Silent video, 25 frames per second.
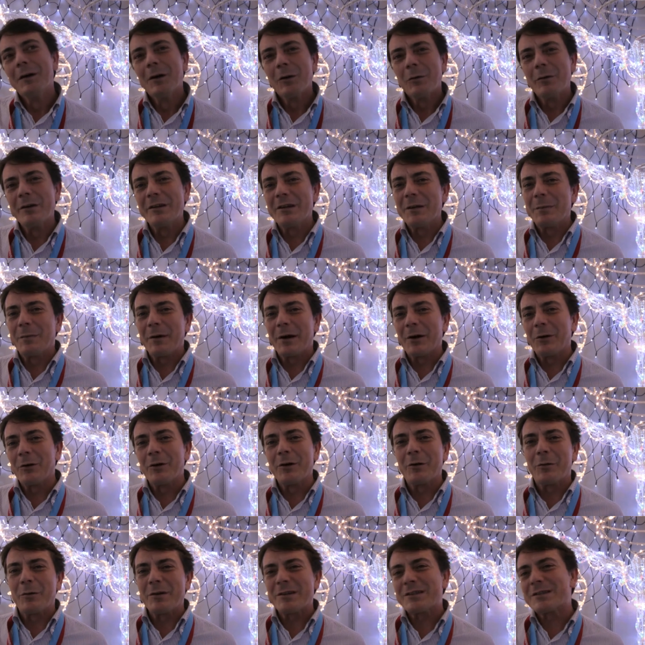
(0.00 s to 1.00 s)
quindi per
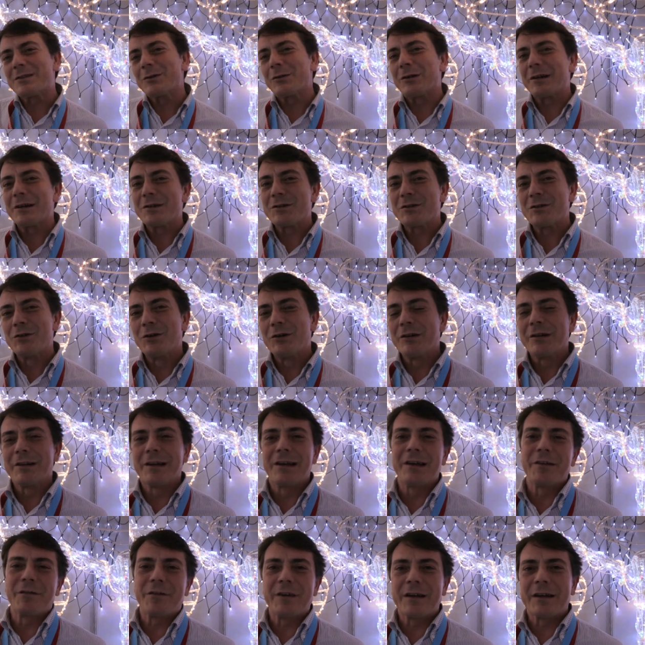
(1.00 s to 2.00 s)
noi questa occasione
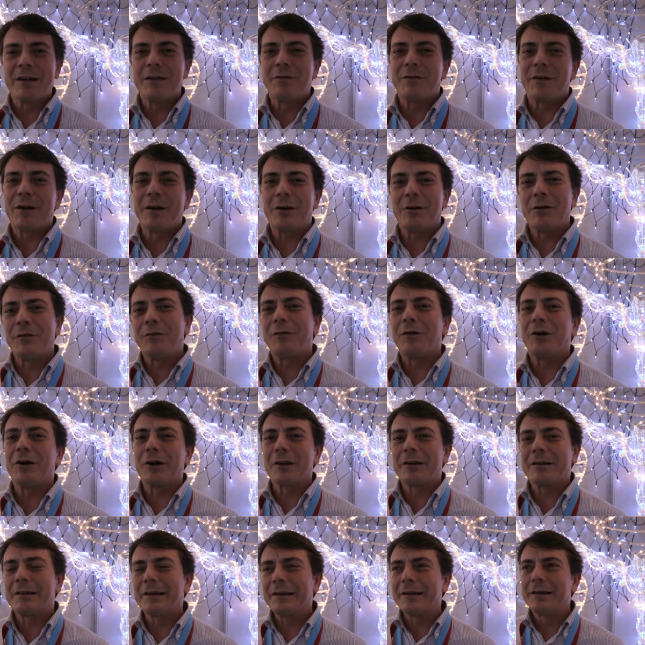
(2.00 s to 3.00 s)
della fiera di
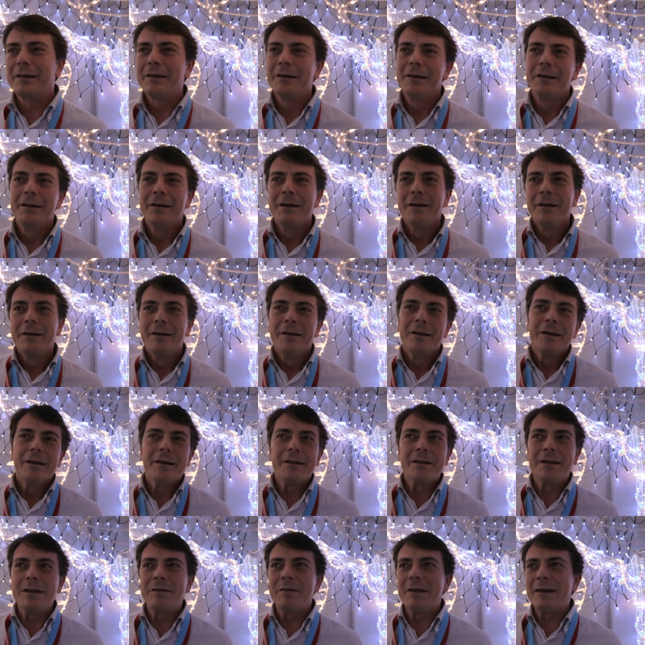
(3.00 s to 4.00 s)
Francoforte
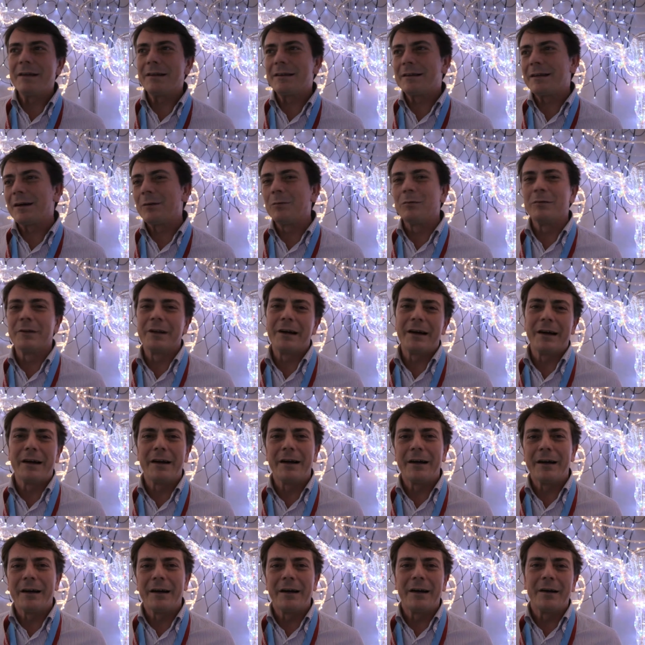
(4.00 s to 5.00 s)
diventa
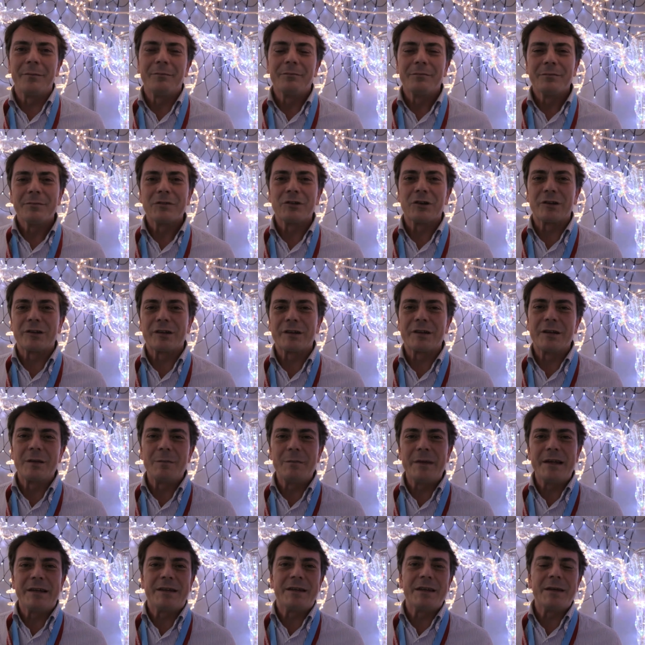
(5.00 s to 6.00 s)
una sorta di
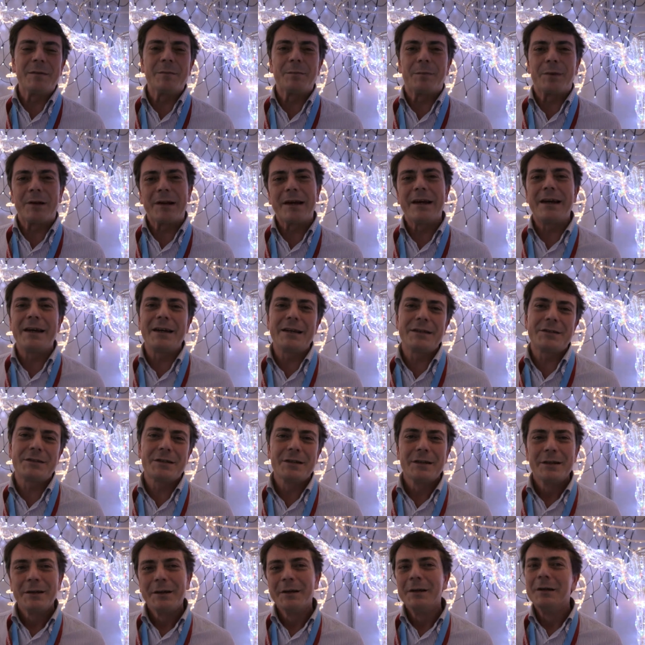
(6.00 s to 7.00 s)
meeting place
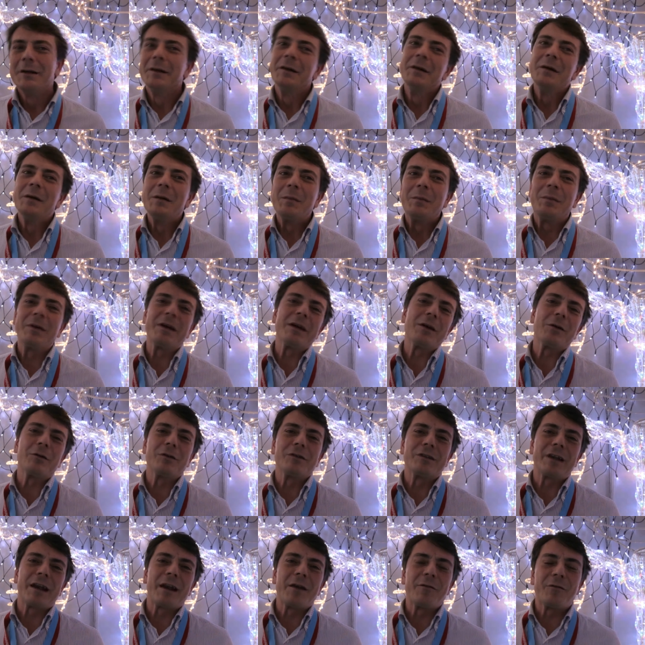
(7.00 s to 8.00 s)
per
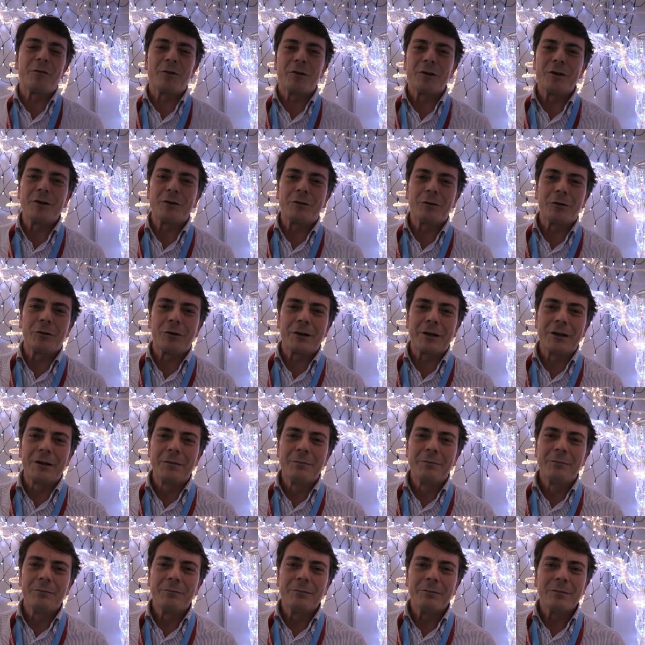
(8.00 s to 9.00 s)
incontrare fornitori
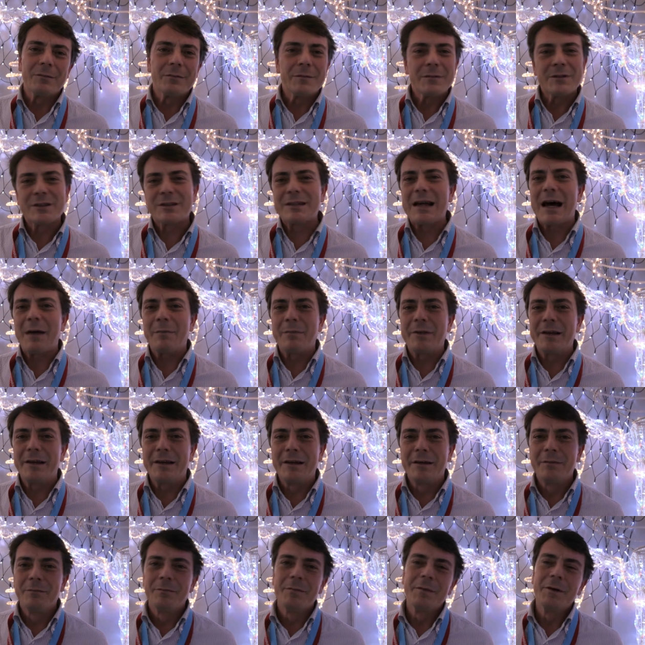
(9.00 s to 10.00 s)

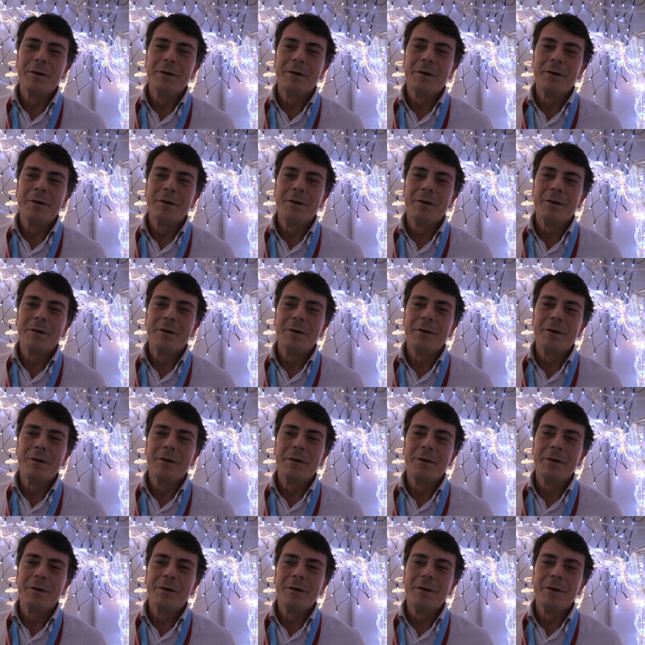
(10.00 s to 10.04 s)
stabili,